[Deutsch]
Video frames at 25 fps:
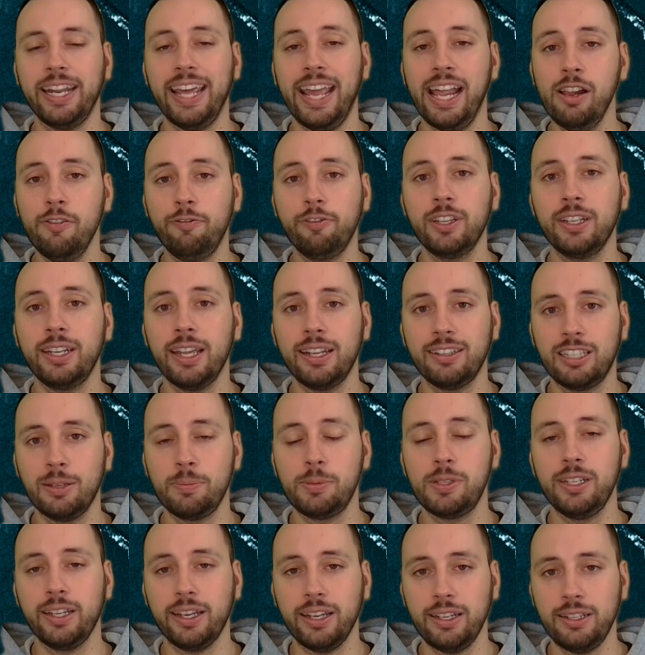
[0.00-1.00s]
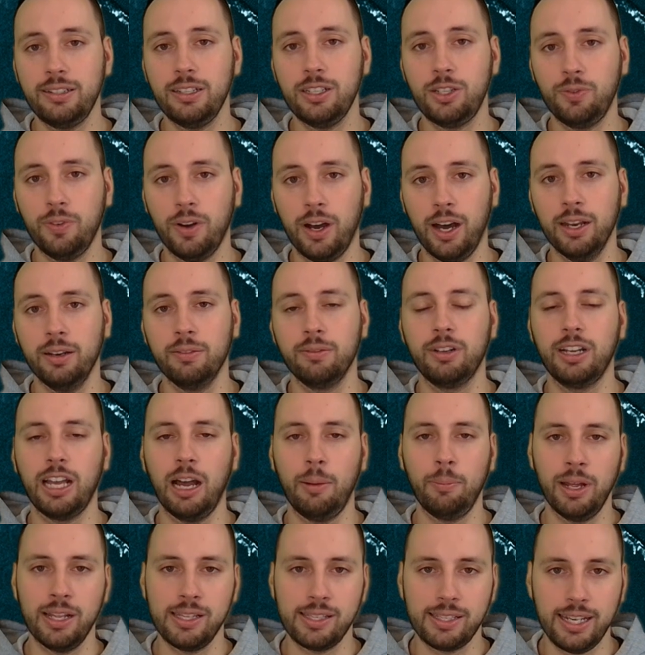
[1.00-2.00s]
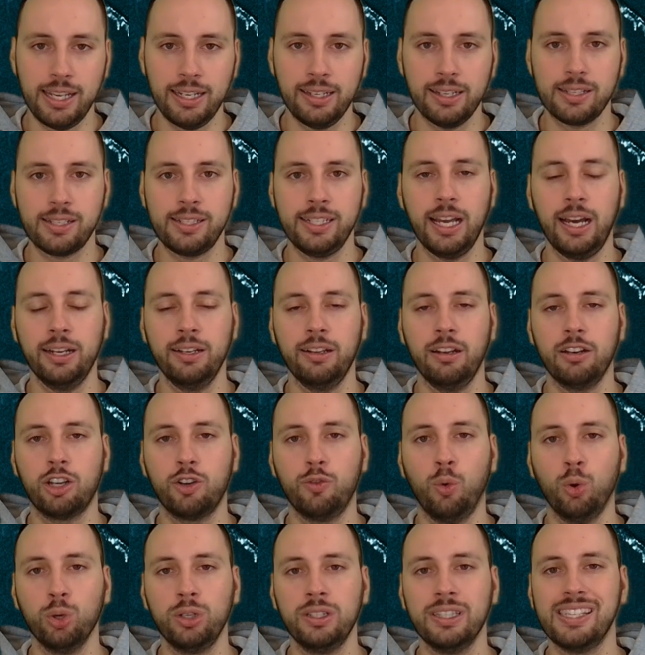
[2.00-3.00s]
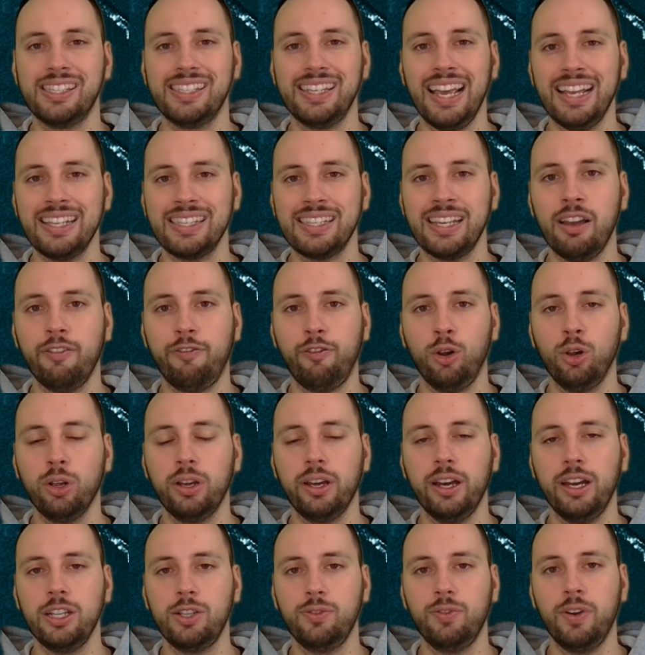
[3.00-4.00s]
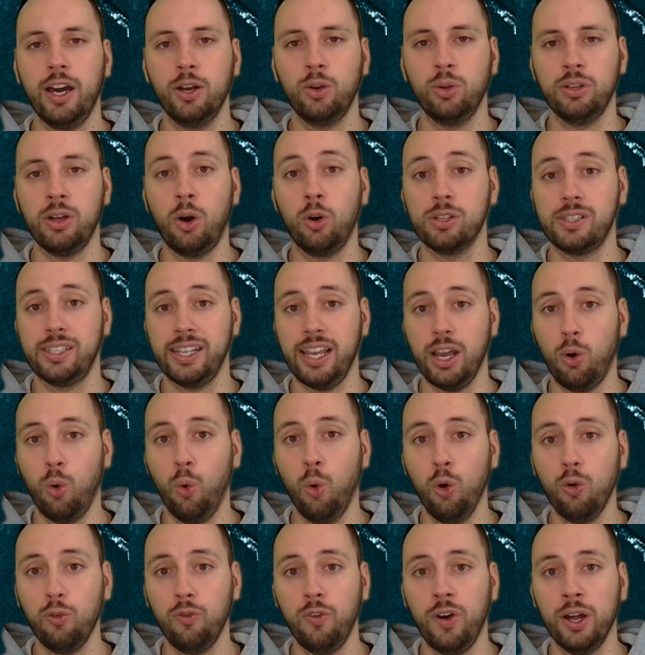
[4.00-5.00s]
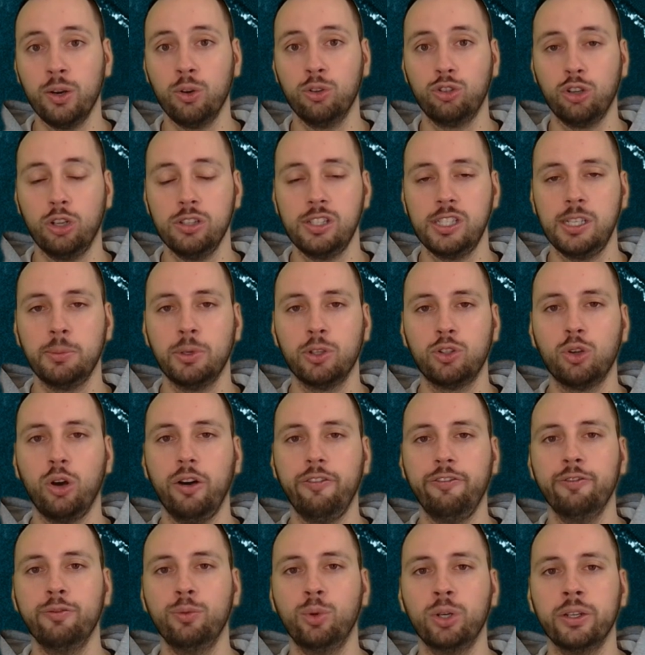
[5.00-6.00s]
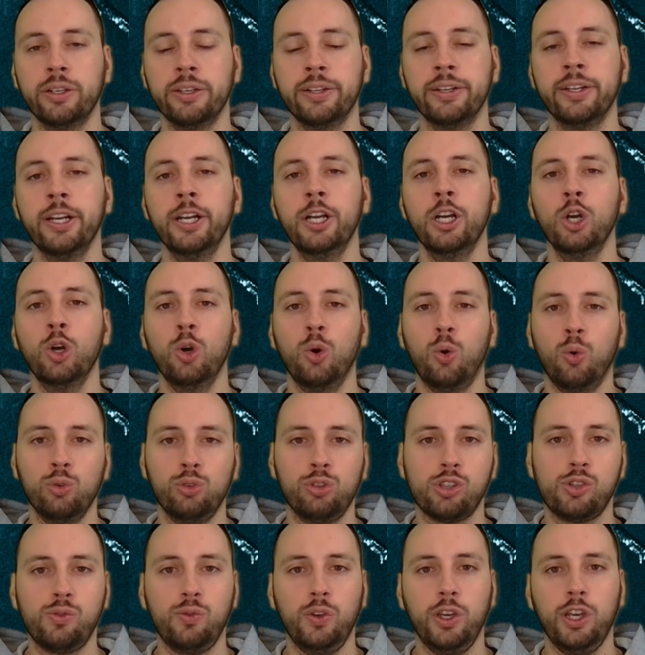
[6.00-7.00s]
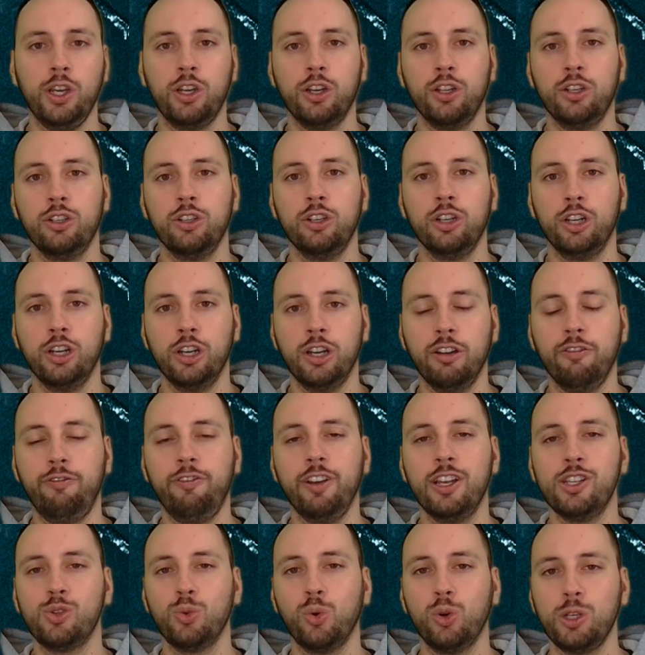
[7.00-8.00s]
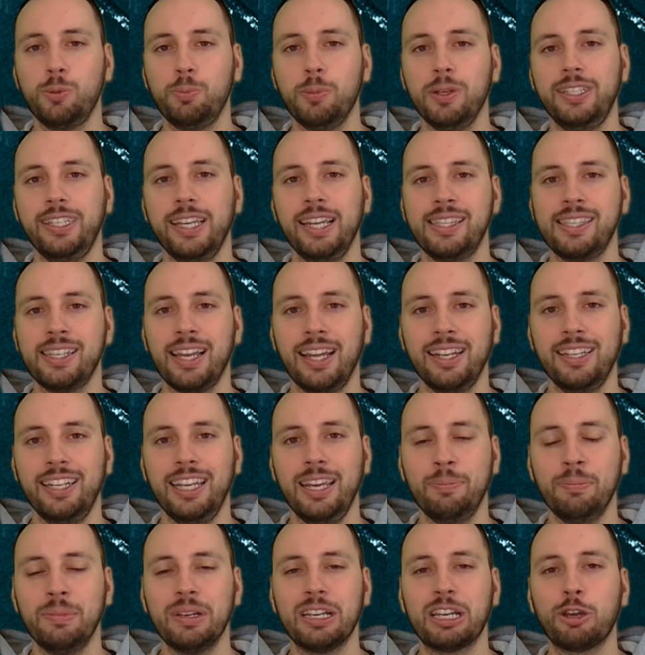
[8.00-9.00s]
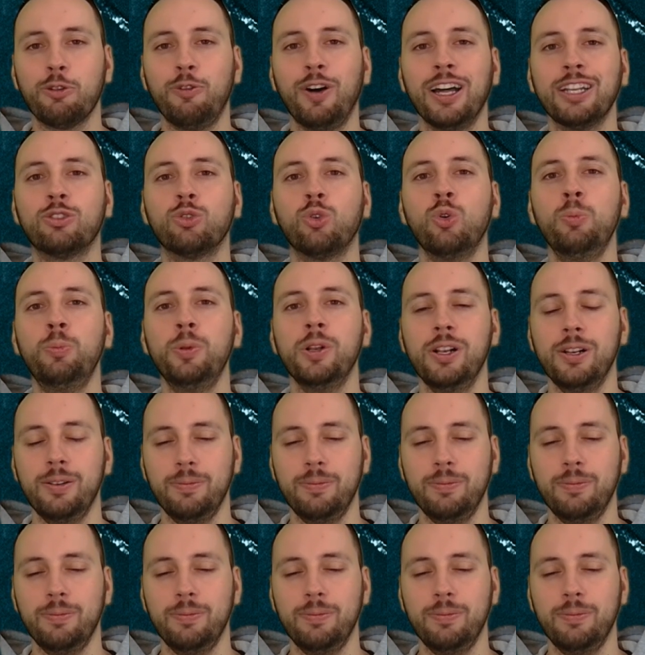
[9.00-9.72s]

Hälfte der Tipps, die richtig waren, kann man sehen, dass die anderen Quoten sehr, sehr erfolgreich waren und auch sehr hoch waren und trotzdem getroffen wurden. Und deswegen äh, versuche ich mich jetzt an dem Quadrupel,